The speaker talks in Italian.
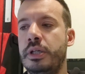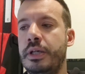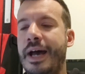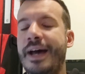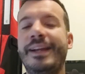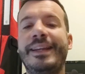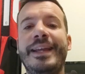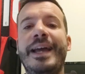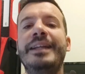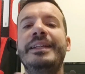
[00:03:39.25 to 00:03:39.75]

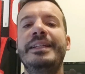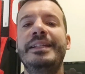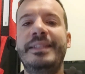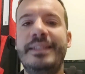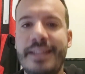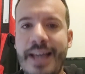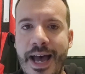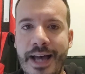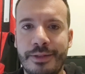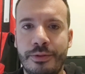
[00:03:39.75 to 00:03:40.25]
ha,
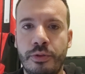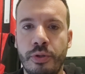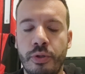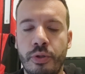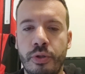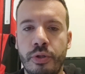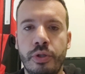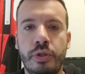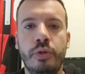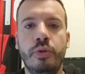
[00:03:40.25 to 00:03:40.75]

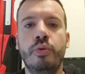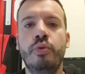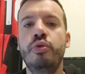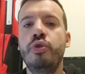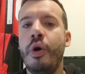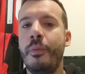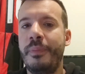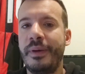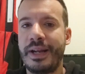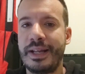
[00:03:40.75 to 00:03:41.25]
realizzato
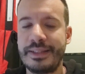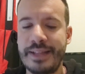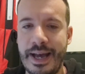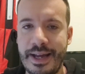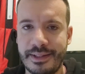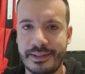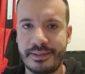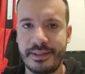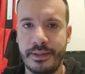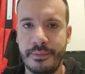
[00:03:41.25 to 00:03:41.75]
un'opera
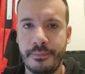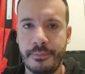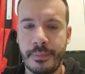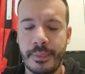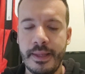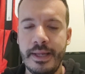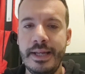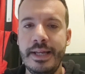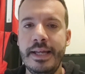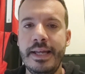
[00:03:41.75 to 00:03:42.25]
d'arte
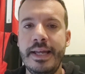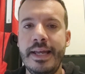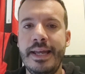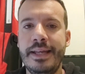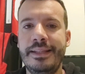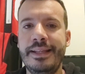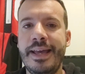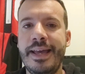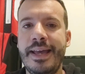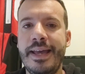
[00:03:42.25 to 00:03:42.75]

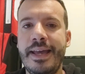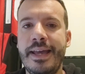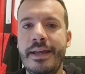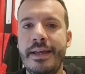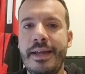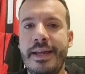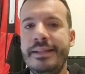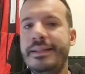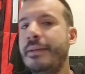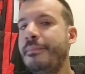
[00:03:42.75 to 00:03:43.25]
ed
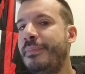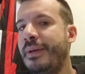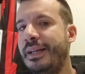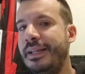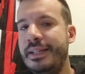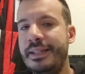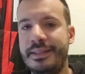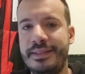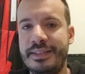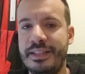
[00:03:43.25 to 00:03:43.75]
è, ed è,
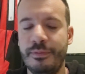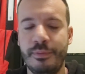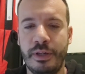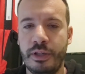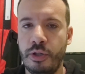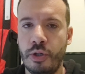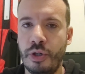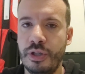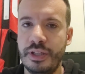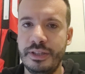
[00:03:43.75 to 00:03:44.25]
bellissimo
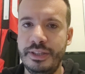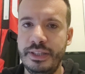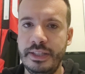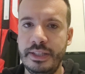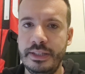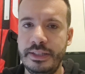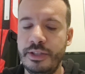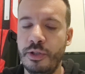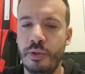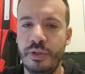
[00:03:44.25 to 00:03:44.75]
il gol
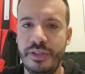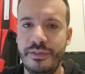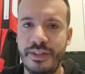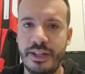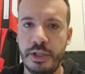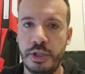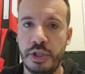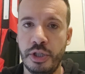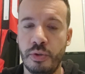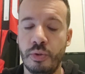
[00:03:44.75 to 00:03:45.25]
di, di
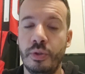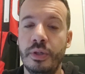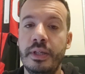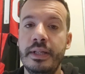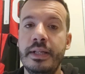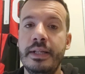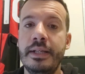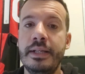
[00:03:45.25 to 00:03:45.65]
Olivier Giroud,